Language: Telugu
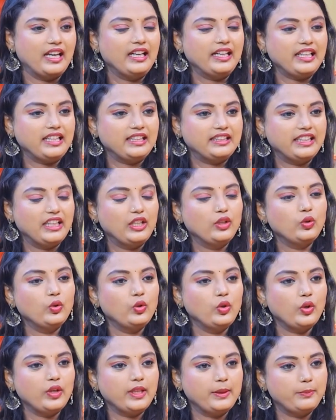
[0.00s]
అంటే
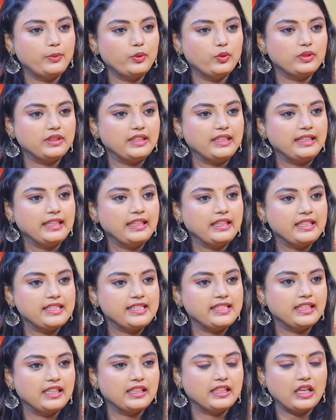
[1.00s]
తెలుగులో ఇప్పుడు త్రినేని
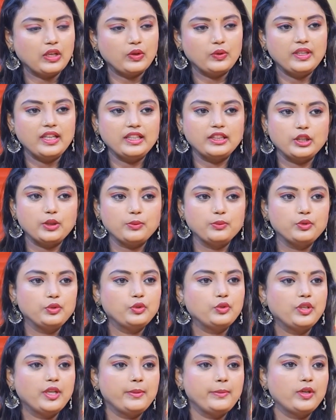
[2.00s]
సీరియల్ కాకుండా అంతకు ముందు
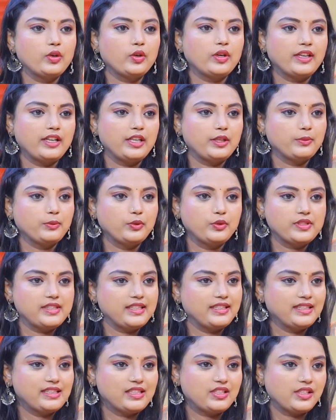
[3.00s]
కూడా మీరు ఒక రెండు మూడు
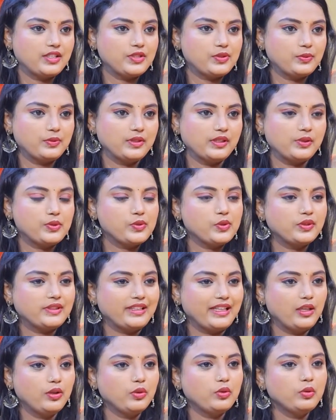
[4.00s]
సీరియల్స్ చేస్తున్నారు సో
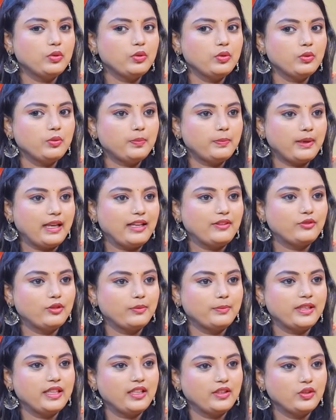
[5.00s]
తెలుగు
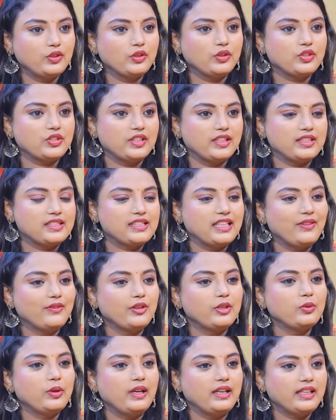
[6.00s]
ప్లాట్ఫామ్ కి ఎందుకు వచ్చారు అసలు
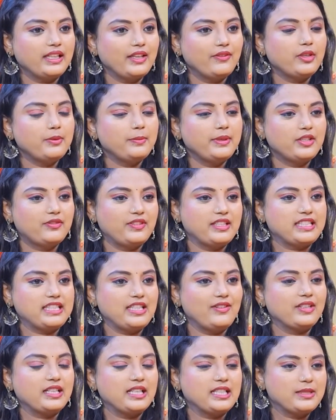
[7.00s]
ఎవరు అంటే ఎవరు మీకు ఫస్ట్
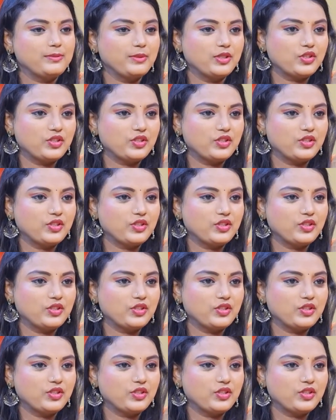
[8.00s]
అవకాశం